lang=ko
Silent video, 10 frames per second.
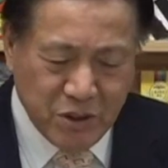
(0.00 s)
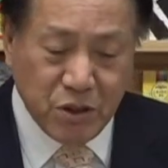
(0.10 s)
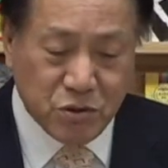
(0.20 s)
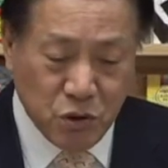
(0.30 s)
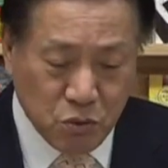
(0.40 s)

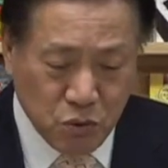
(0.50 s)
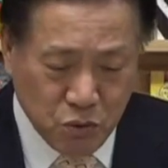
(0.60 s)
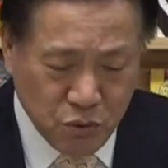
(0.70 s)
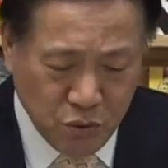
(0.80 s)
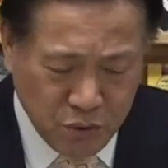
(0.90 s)
이런
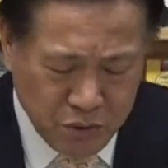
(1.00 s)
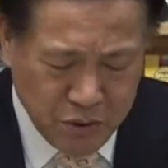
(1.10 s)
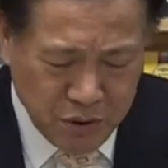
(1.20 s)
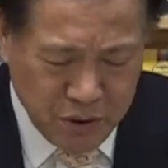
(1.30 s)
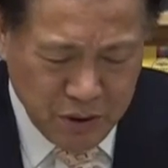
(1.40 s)
정도로
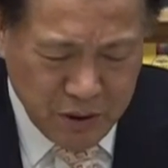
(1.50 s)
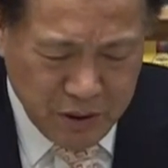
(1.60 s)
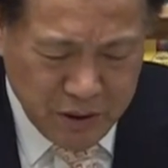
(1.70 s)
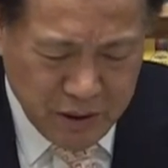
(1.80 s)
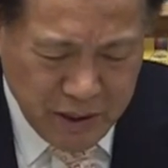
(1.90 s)
예,